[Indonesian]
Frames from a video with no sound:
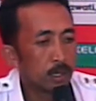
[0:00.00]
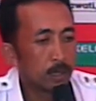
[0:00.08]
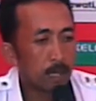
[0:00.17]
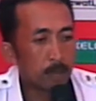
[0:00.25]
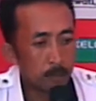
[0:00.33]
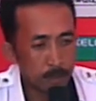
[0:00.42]

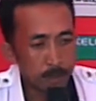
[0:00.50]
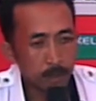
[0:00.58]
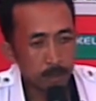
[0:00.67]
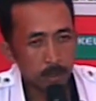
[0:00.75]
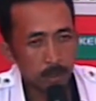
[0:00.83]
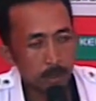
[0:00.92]
Ya, masih,
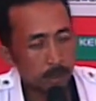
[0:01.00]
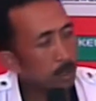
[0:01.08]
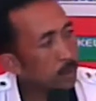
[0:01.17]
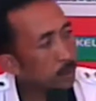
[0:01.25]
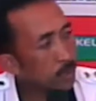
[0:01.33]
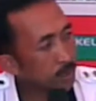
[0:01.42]
masih
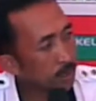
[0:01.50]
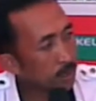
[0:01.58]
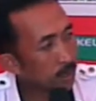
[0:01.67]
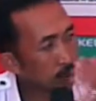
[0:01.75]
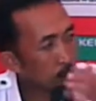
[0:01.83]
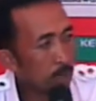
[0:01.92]
masih
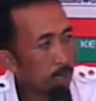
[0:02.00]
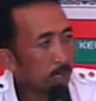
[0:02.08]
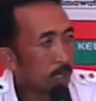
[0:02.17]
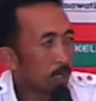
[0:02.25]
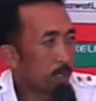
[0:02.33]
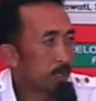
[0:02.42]
dijual
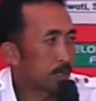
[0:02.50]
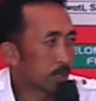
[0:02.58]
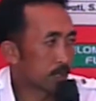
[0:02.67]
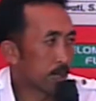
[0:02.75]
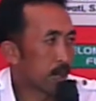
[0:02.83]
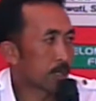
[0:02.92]
di
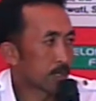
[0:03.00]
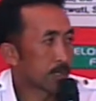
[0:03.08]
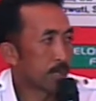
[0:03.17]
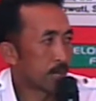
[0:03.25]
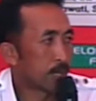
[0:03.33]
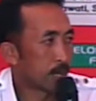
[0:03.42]
kisaran
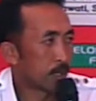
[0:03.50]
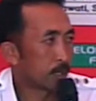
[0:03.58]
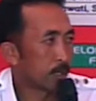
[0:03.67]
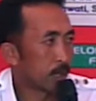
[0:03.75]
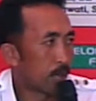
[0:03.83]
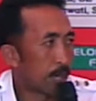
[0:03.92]
Sinjai
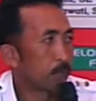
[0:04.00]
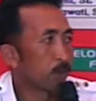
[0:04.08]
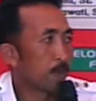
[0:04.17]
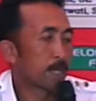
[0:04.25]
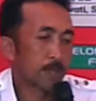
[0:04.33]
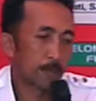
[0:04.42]
dan ada
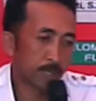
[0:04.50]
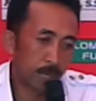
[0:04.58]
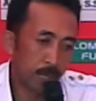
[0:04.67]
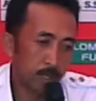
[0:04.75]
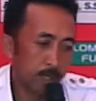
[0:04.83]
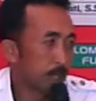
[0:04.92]
juga bahasa
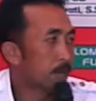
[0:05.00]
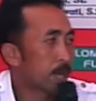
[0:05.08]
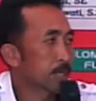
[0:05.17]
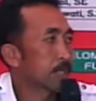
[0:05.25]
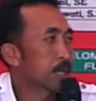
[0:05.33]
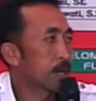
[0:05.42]
pesanan ke Makassar.